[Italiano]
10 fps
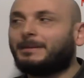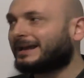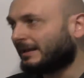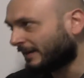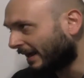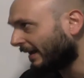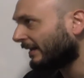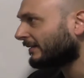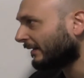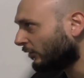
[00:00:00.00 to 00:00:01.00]

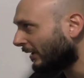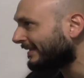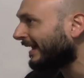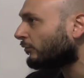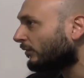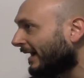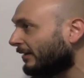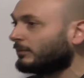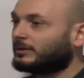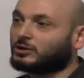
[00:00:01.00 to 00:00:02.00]
formativo eh, nei
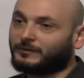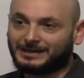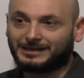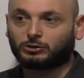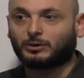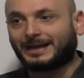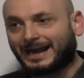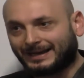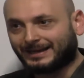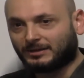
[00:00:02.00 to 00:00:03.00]
confronti non solo
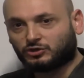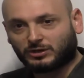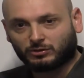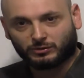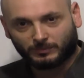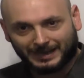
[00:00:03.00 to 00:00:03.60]
del poeta,